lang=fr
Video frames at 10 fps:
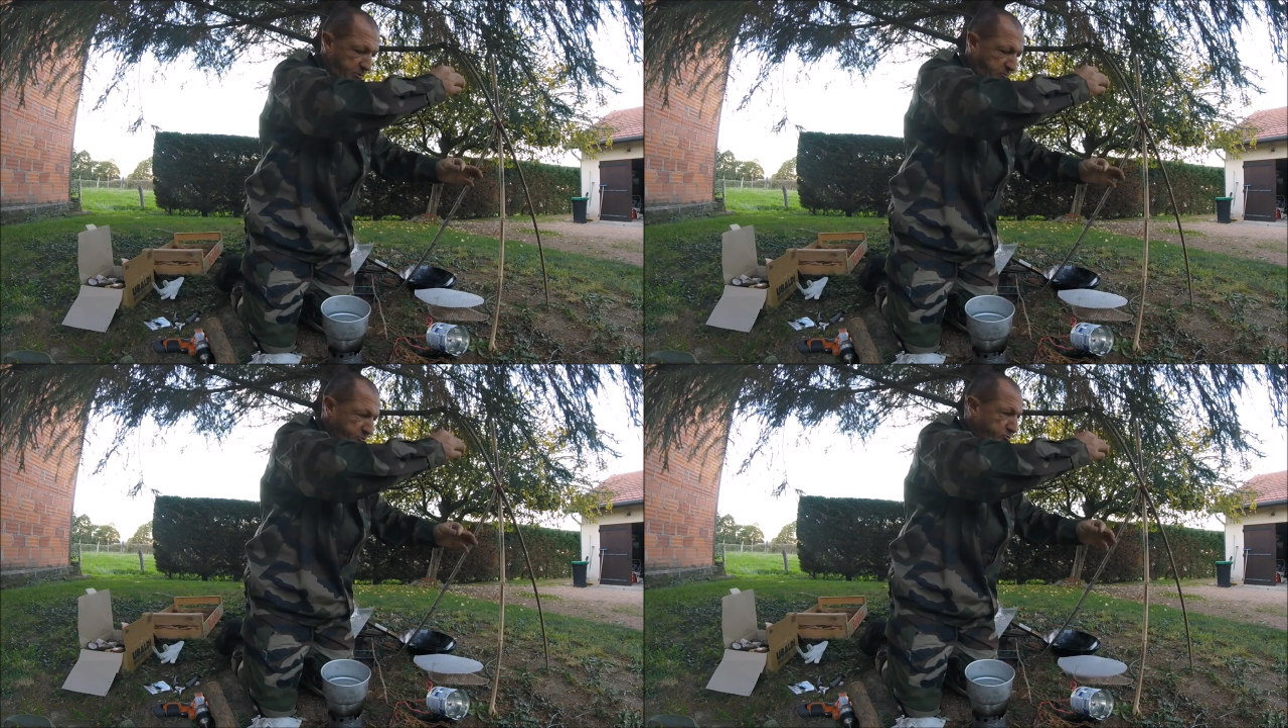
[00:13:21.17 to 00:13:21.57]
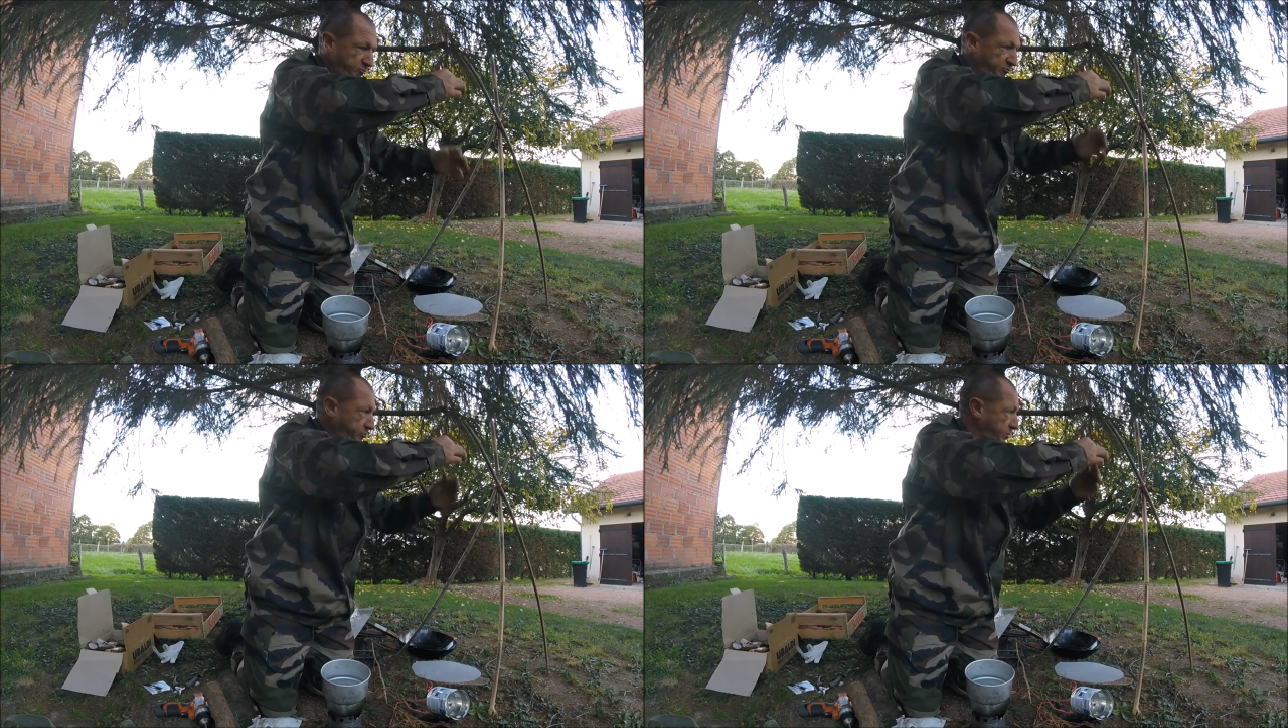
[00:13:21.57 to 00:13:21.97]
un petit peu ce
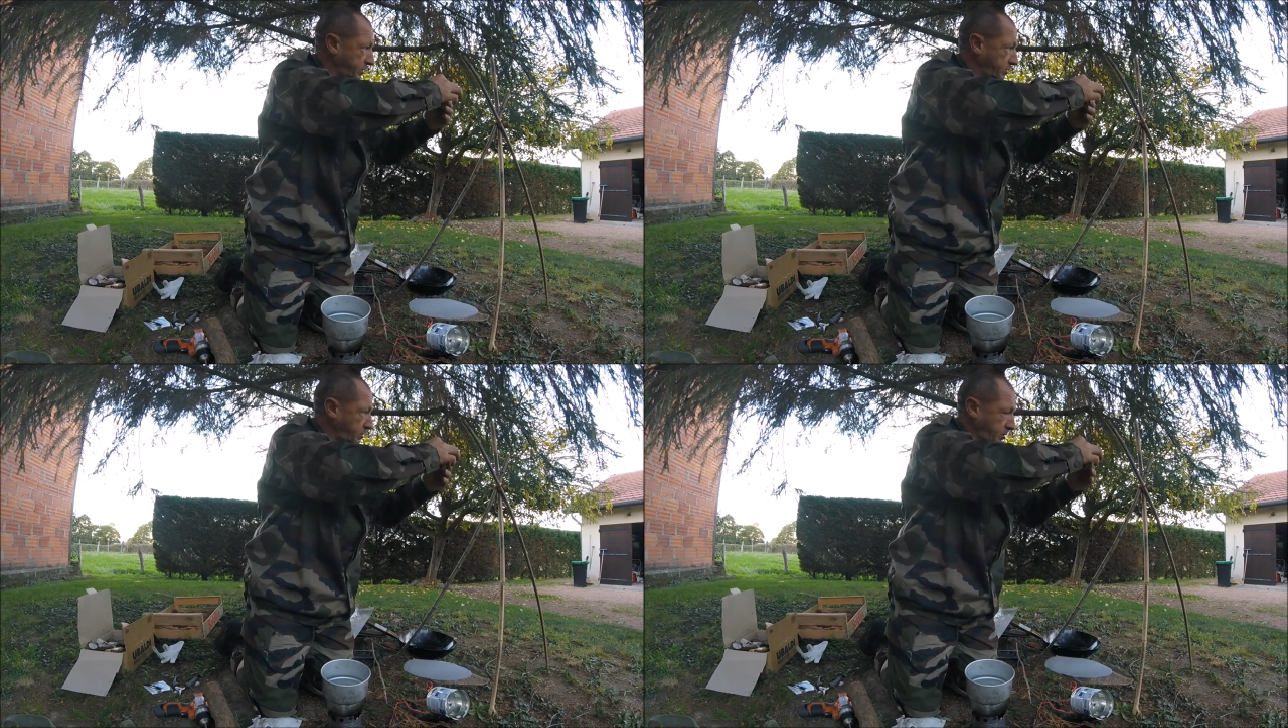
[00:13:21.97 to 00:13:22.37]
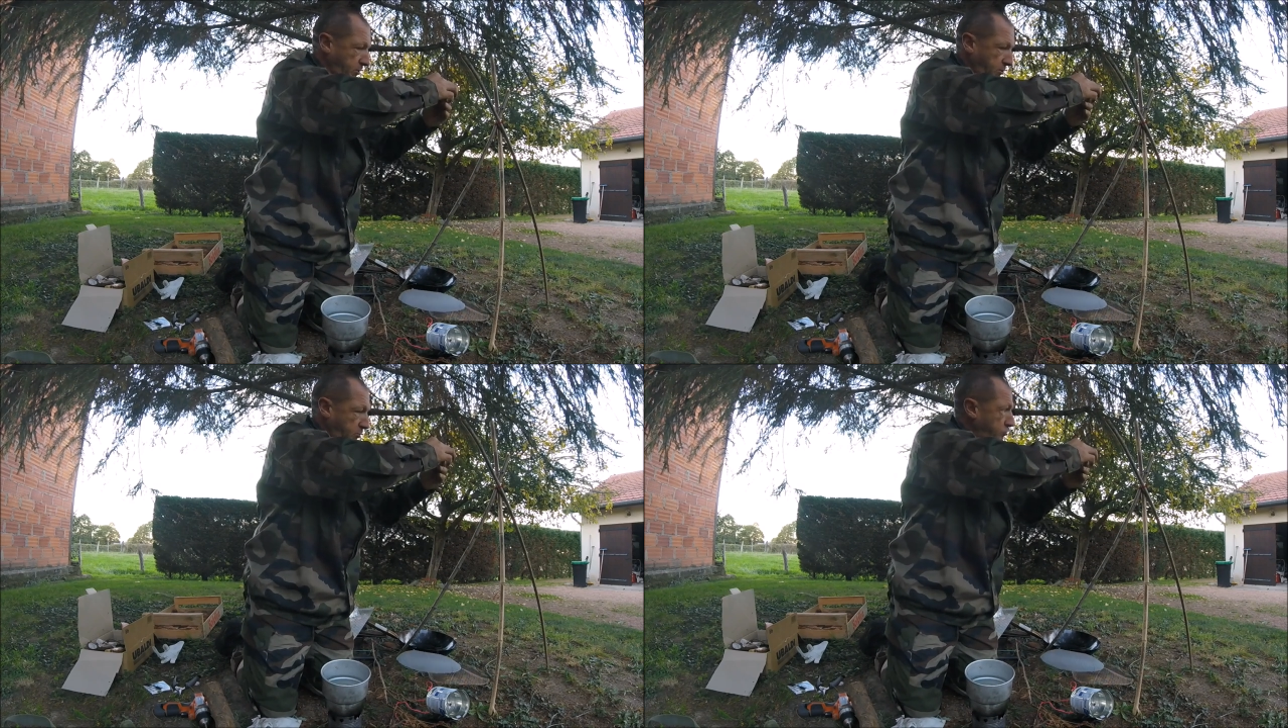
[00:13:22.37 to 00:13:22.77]
qu'on veut. Hein.
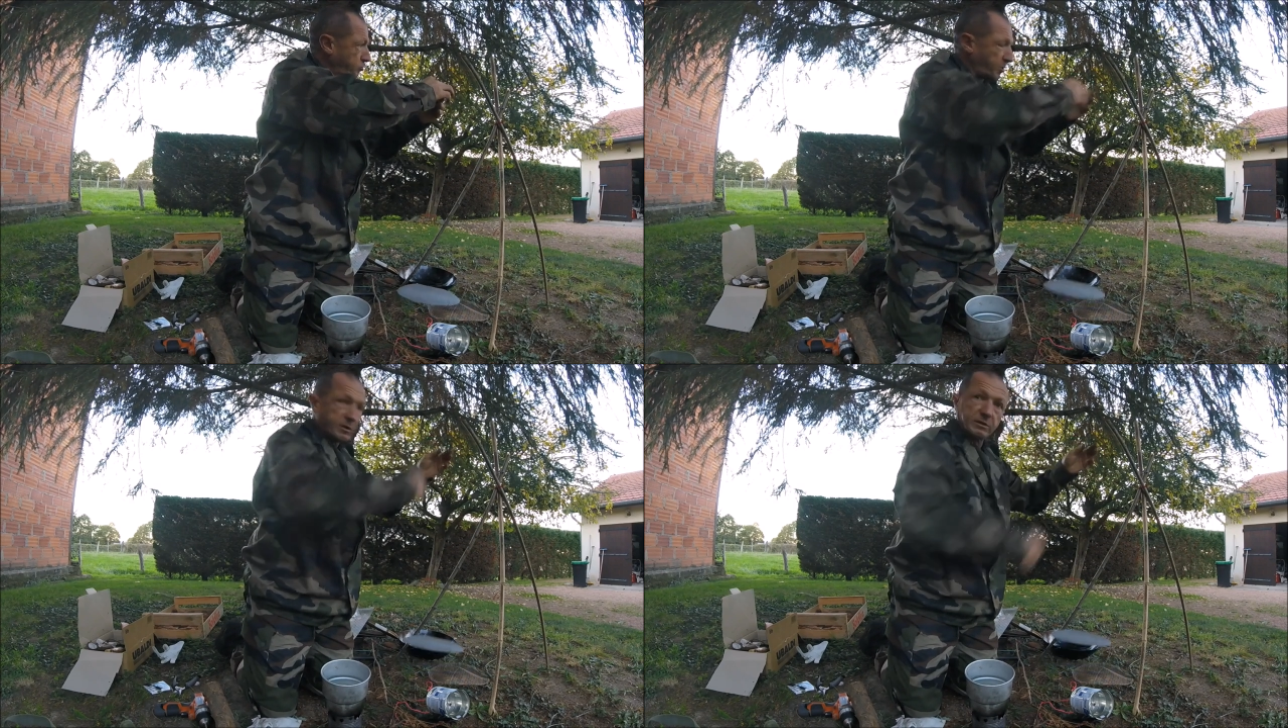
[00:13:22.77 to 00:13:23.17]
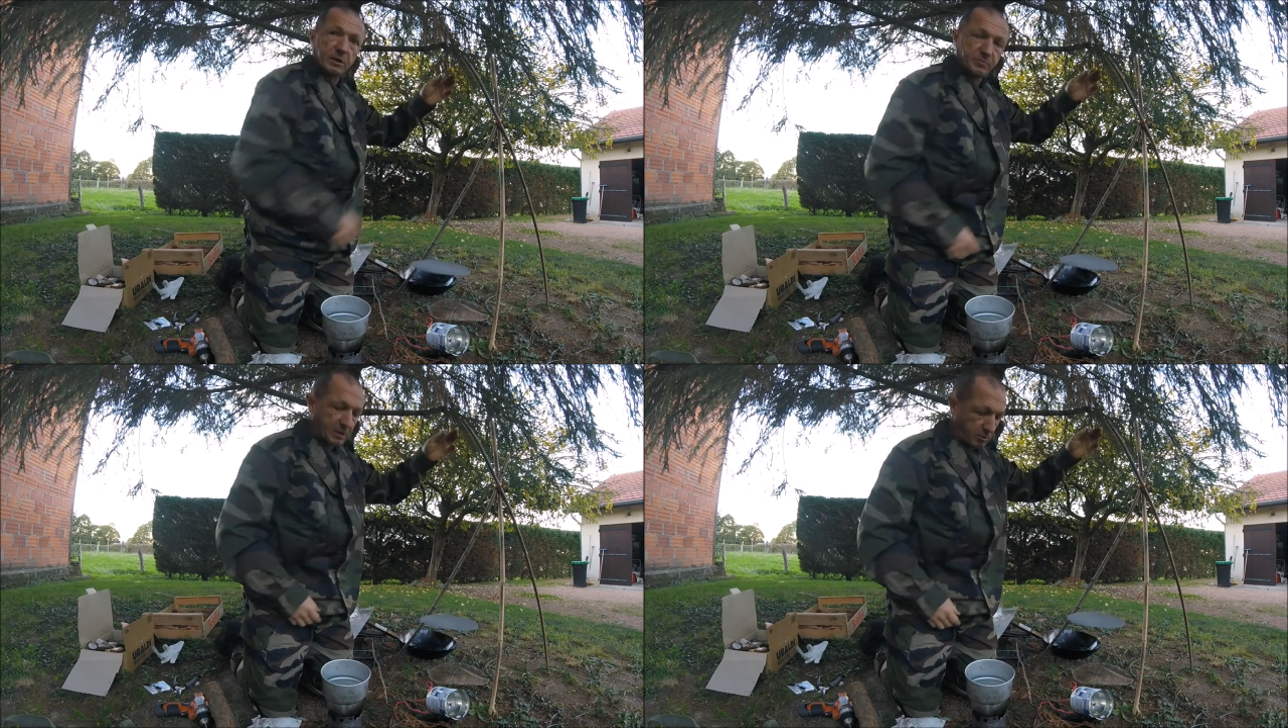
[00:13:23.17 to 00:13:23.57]
Ou prendre un
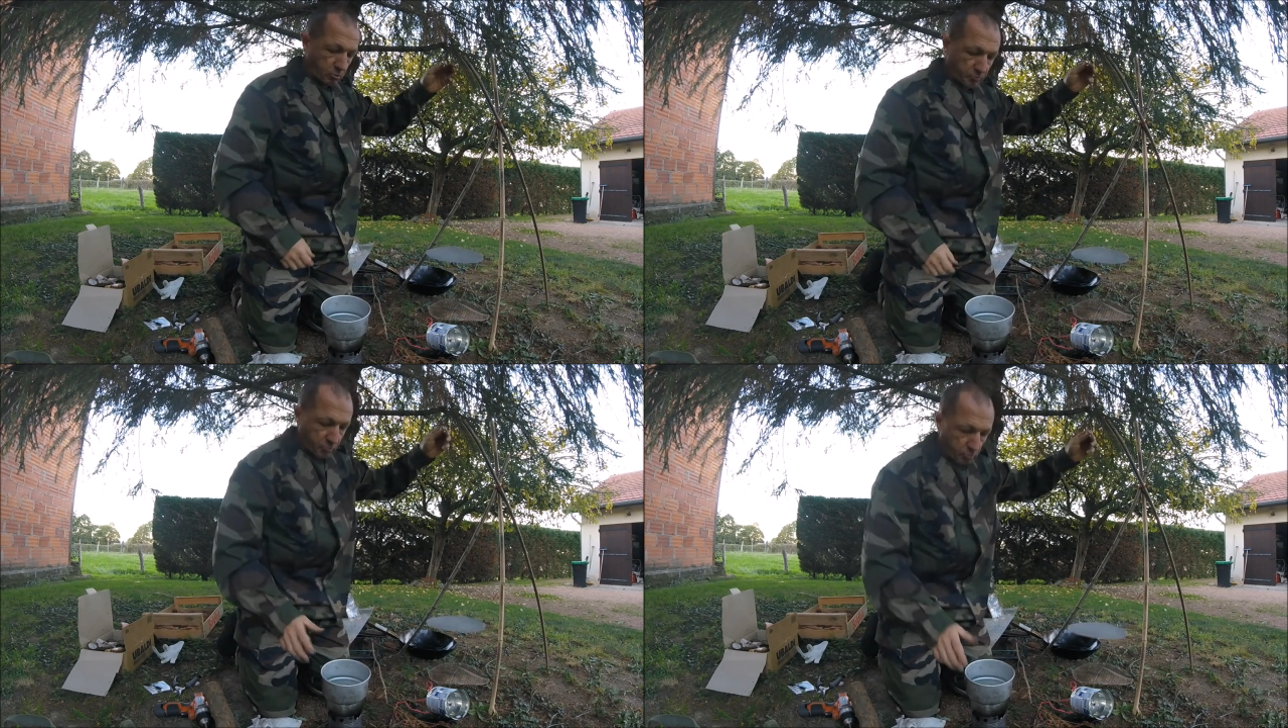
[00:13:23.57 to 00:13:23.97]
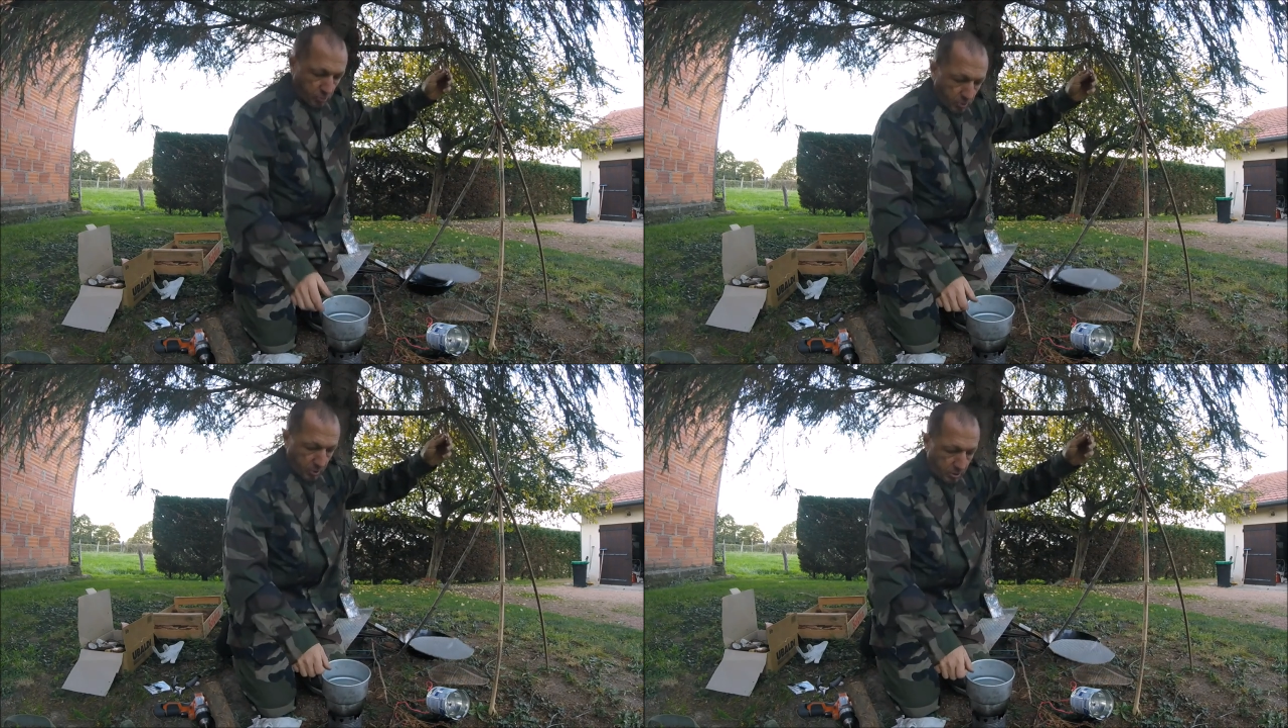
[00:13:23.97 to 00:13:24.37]
trépied euh, plus
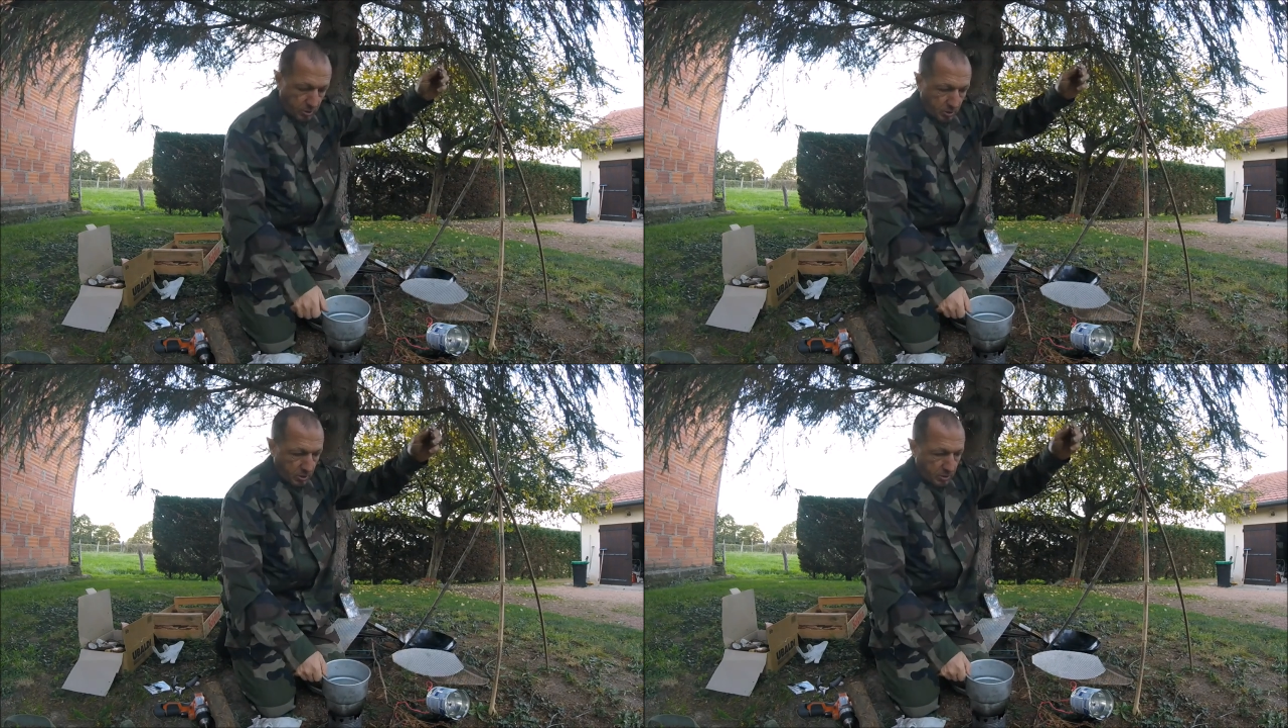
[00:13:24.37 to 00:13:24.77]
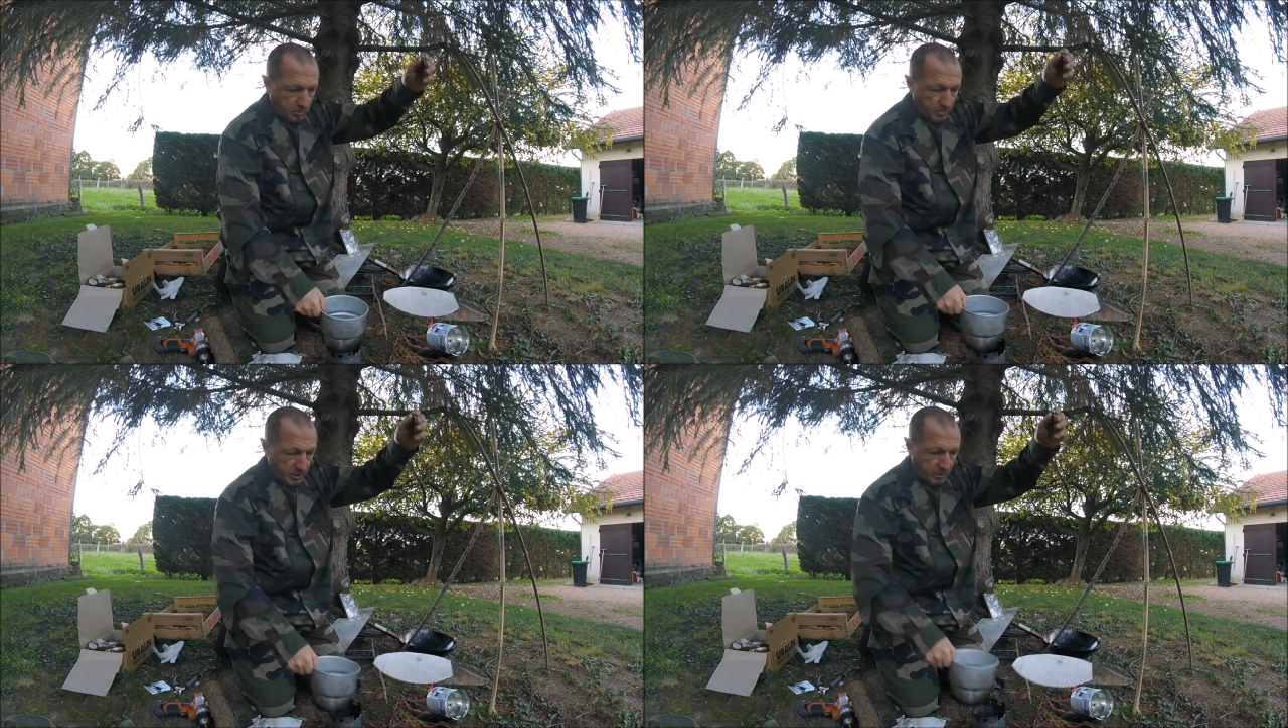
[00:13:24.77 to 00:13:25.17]
haut.
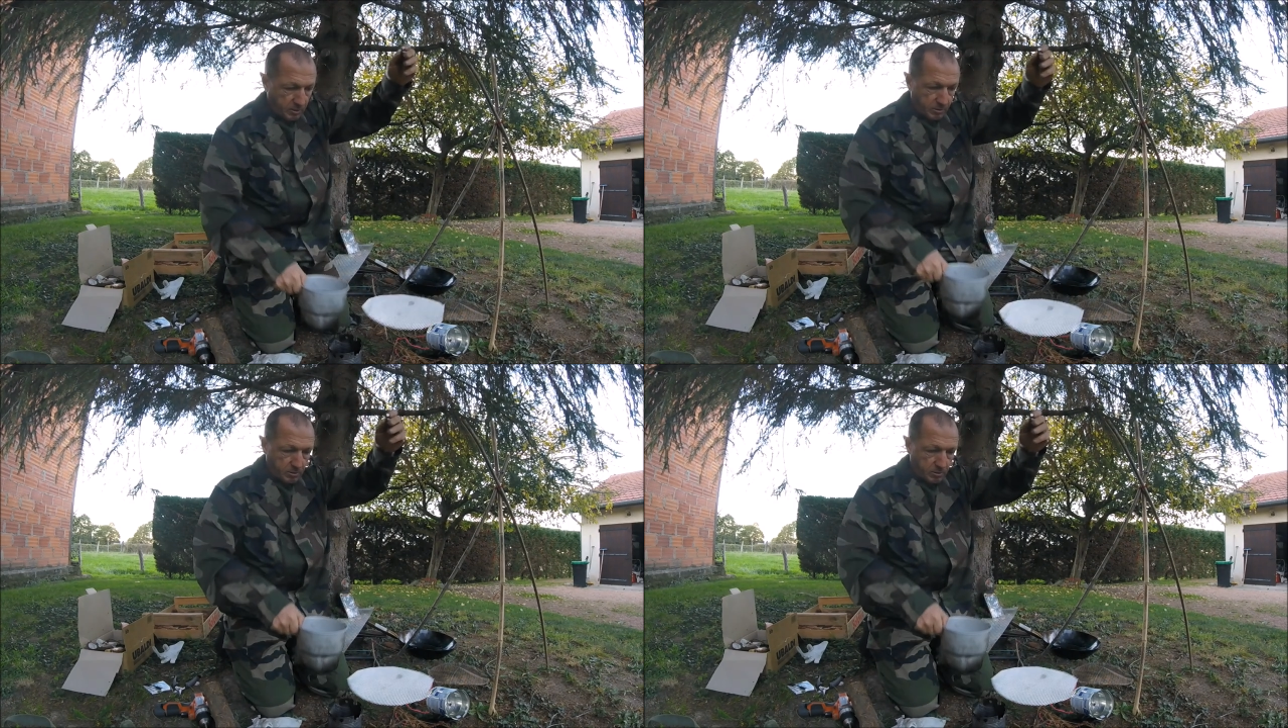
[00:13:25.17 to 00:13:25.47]
Mais